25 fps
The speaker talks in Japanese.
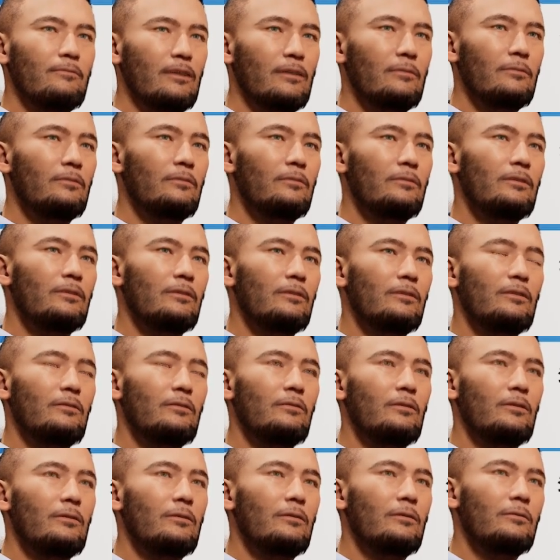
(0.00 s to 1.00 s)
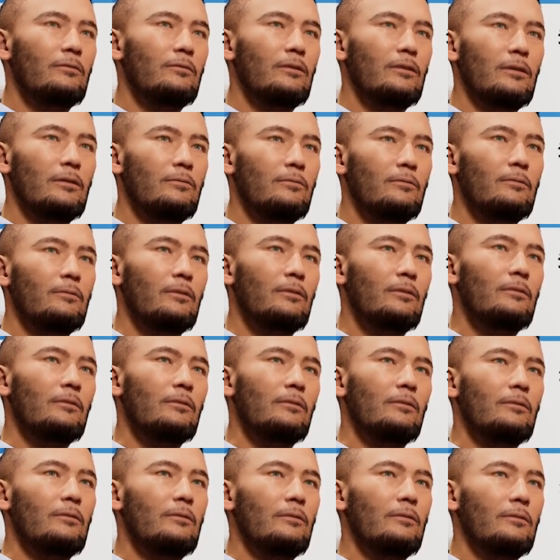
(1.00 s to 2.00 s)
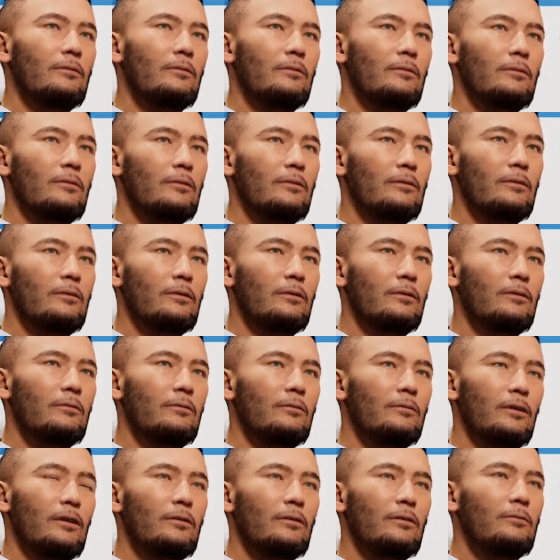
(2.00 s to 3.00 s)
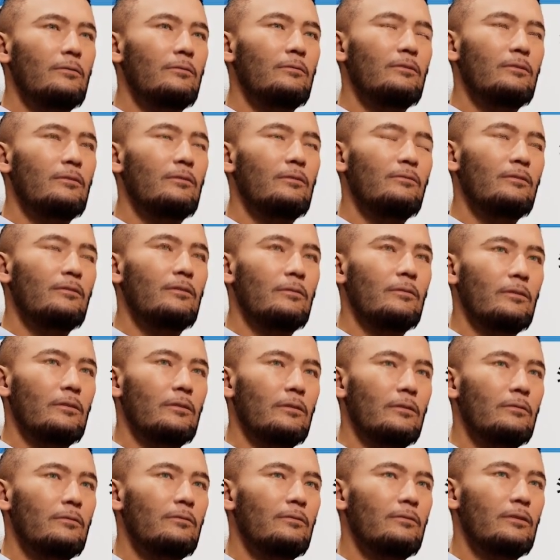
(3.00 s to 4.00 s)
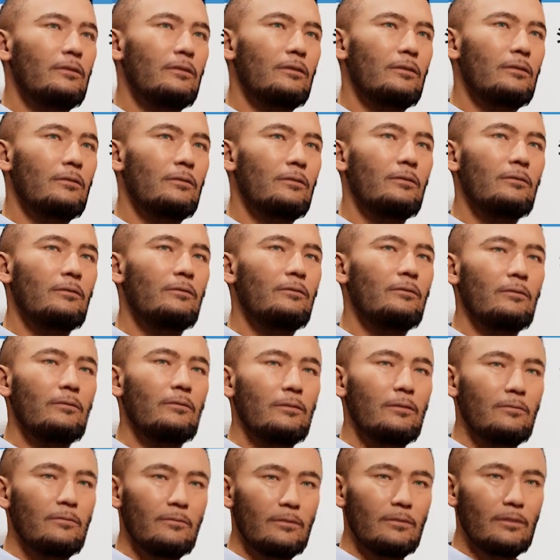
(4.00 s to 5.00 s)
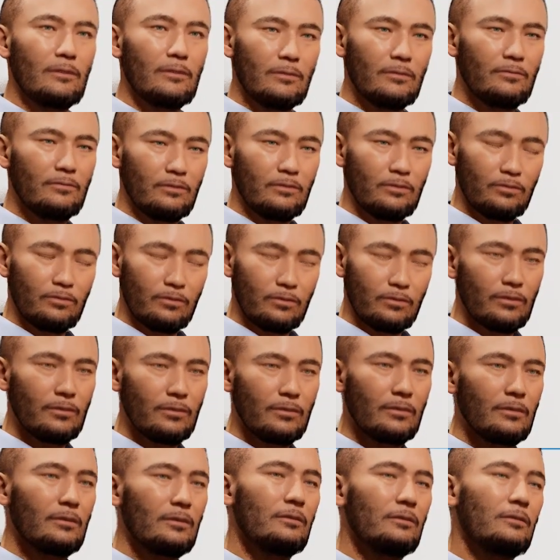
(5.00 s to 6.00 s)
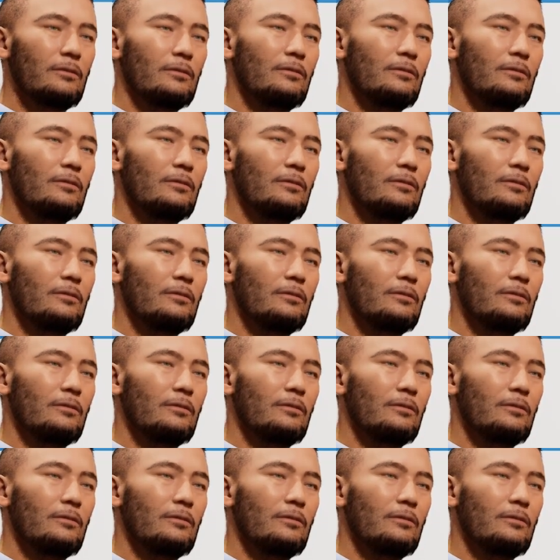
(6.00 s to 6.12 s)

あと、下はですね、えー、今、私がマイクでしゃべ、マイクを通して